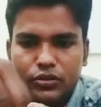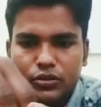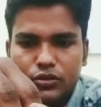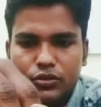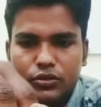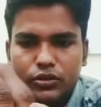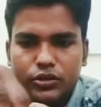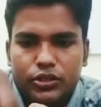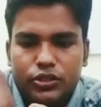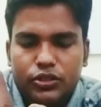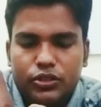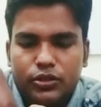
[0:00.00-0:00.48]

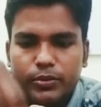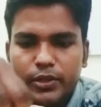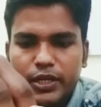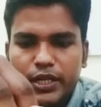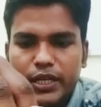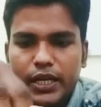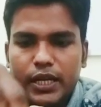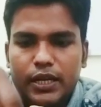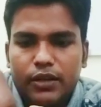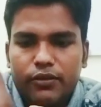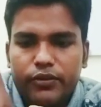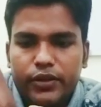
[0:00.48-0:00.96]
और जो
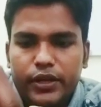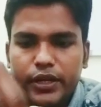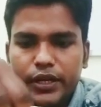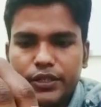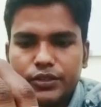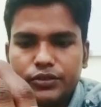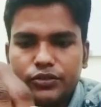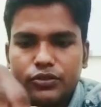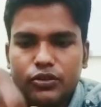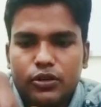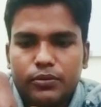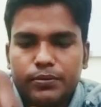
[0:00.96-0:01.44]
हमारे एलवेरा
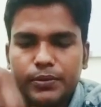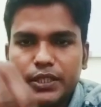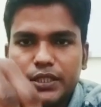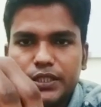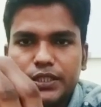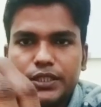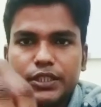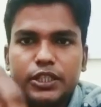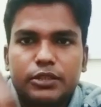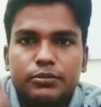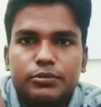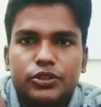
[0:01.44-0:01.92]
शॉप है
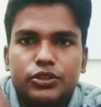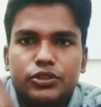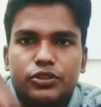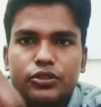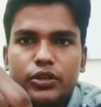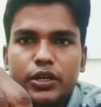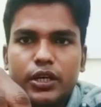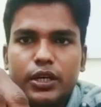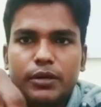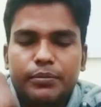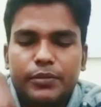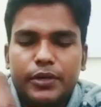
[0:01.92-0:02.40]
इसने भी
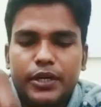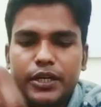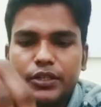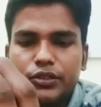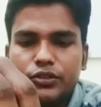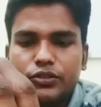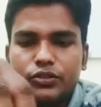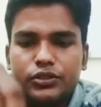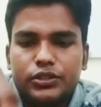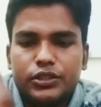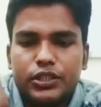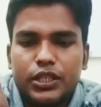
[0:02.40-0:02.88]
जो है पानी
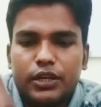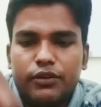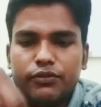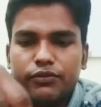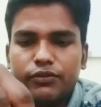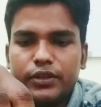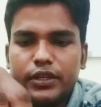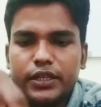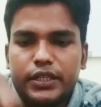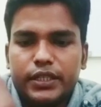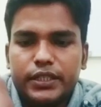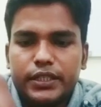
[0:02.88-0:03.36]
को
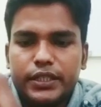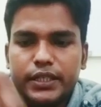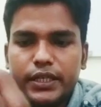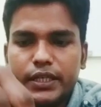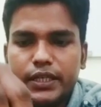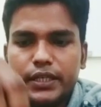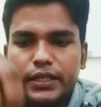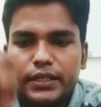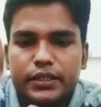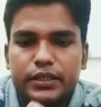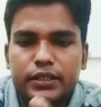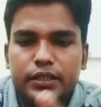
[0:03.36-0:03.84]
साफ़ कर दिया
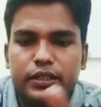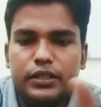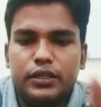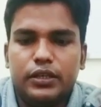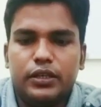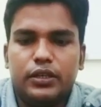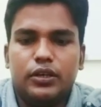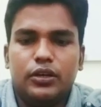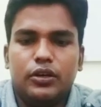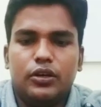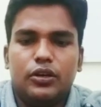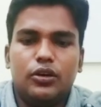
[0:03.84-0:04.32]
है
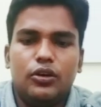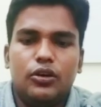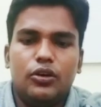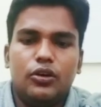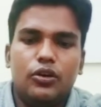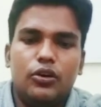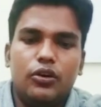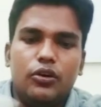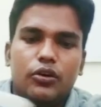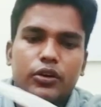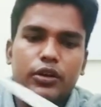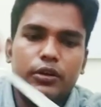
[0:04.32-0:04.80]

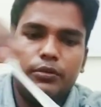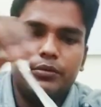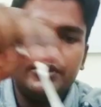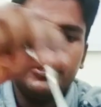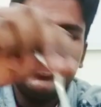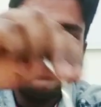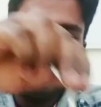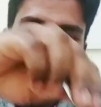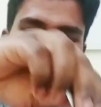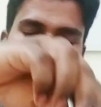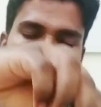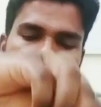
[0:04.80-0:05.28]
और अब
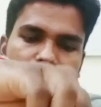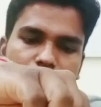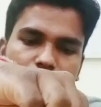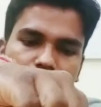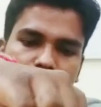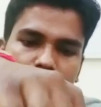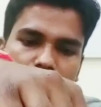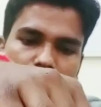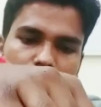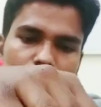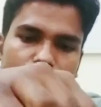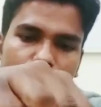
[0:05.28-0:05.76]
ये मार्केट
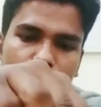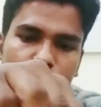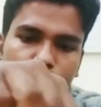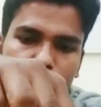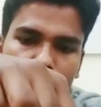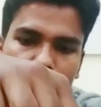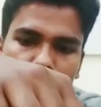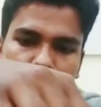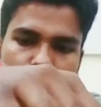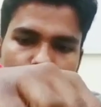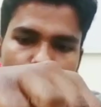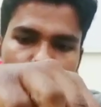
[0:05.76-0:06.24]
वाले को हम
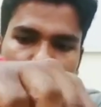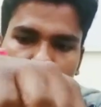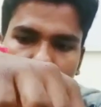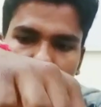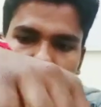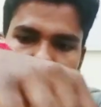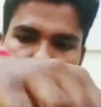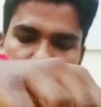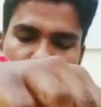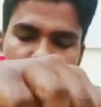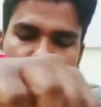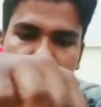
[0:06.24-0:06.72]
थोड़ा सा और
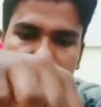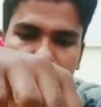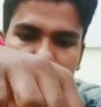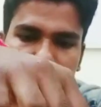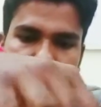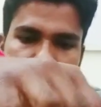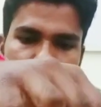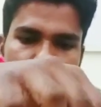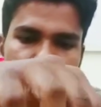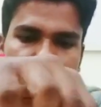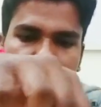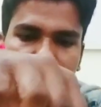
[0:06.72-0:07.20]
घुमा देते
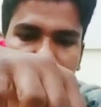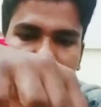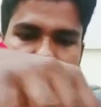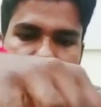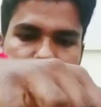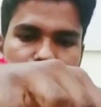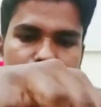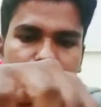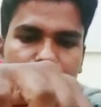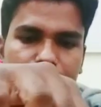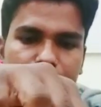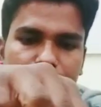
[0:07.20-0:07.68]
हैं क्या पता
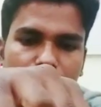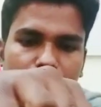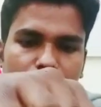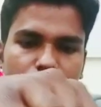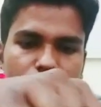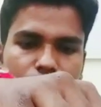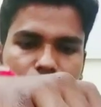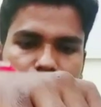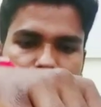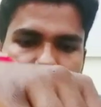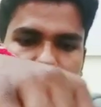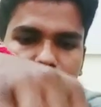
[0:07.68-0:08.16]
ये भी
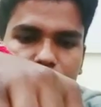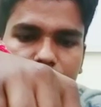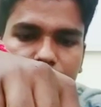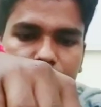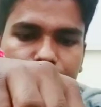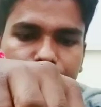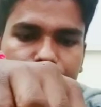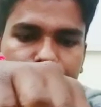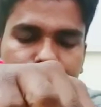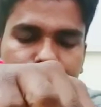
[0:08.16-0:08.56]
साफ़ कर दे